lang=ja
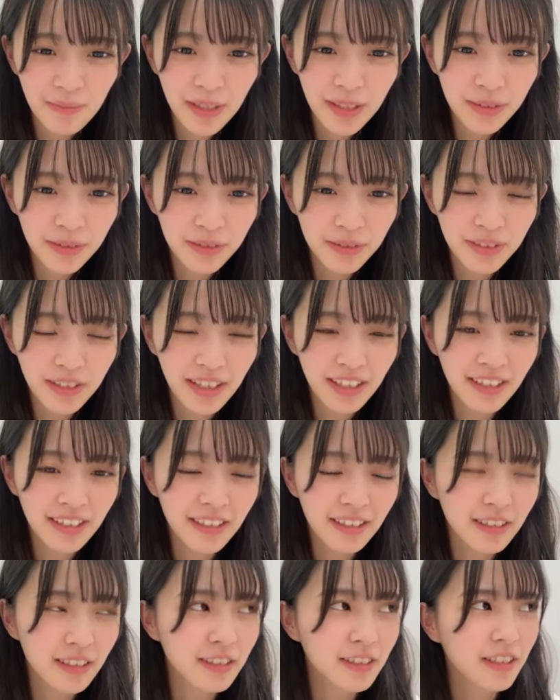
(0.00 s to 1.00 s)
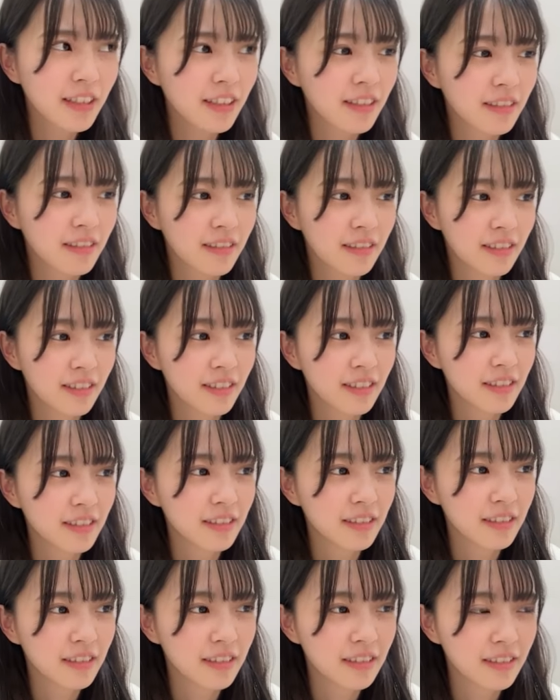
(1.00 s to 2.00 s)
えまこ体硬いんか
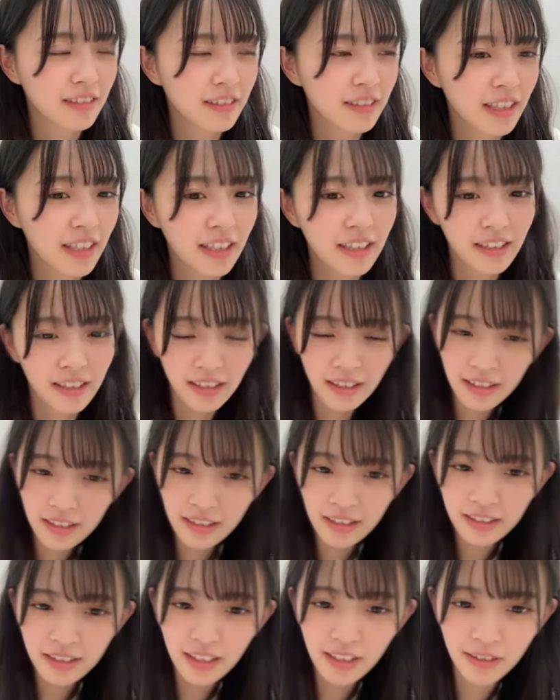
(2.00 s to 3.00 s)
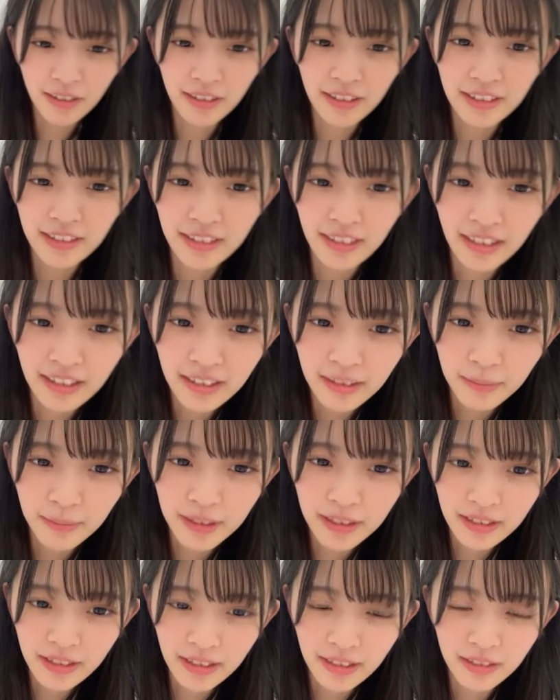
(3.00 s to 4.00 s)
なえ体硬いの話合っ
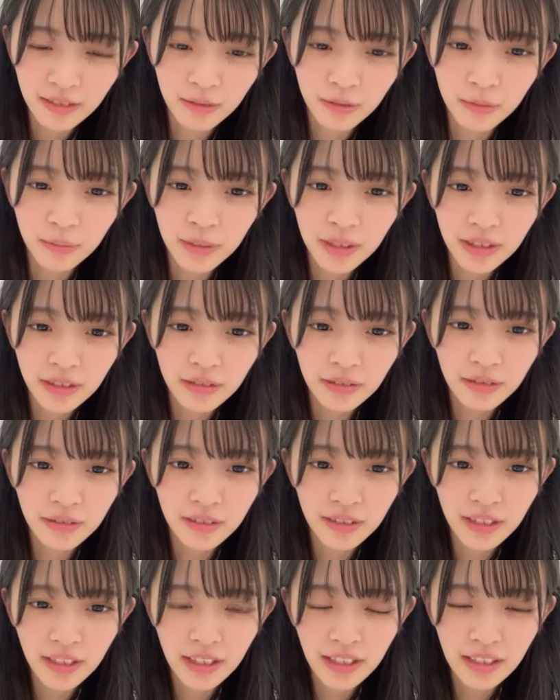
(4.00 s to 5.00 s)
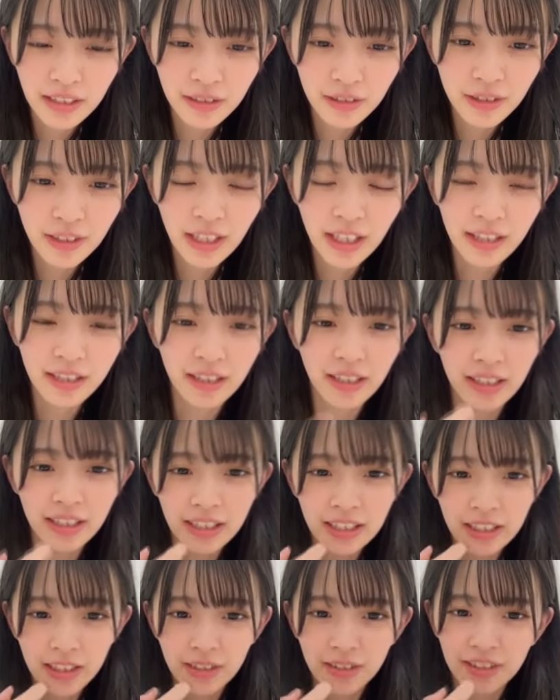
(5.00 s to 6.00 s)
てますかじゃコメントとさや
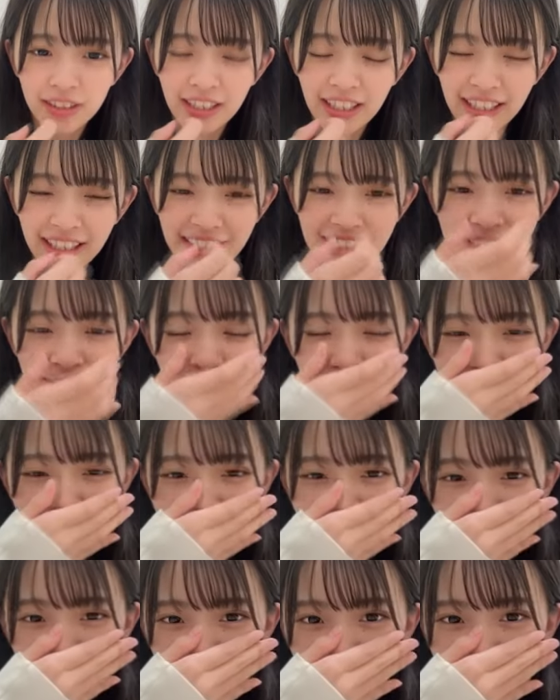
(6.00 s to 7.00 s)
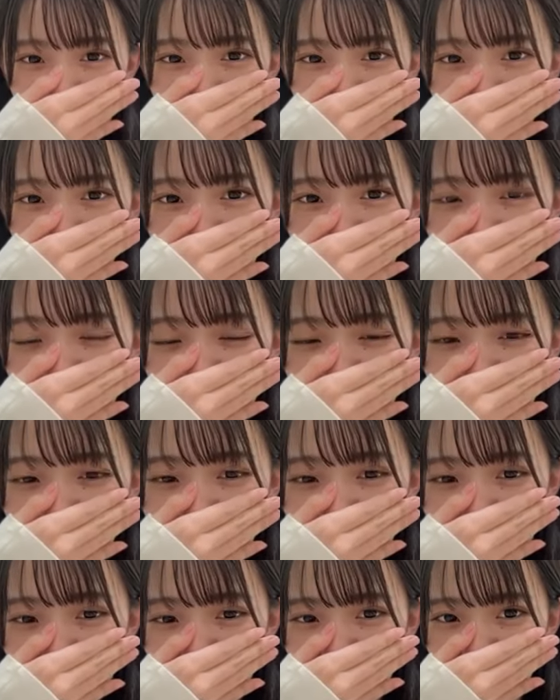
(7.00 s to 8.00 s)
く話してるさあれめっちゃ前後してそうやか
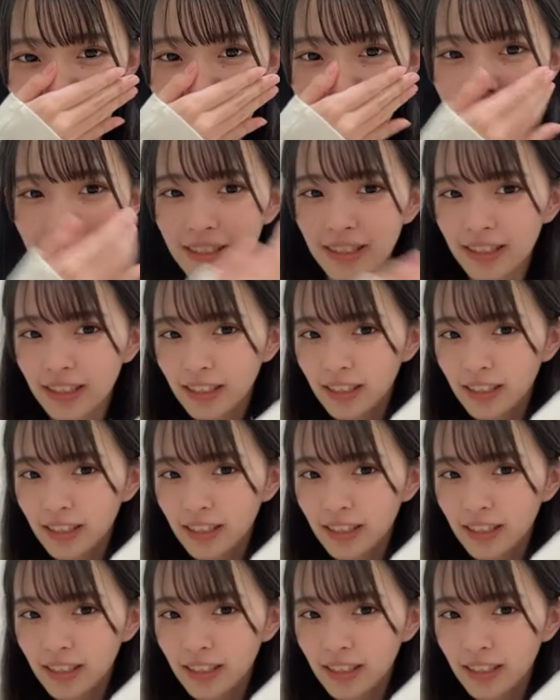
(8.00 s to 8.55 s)
らあれなんだけど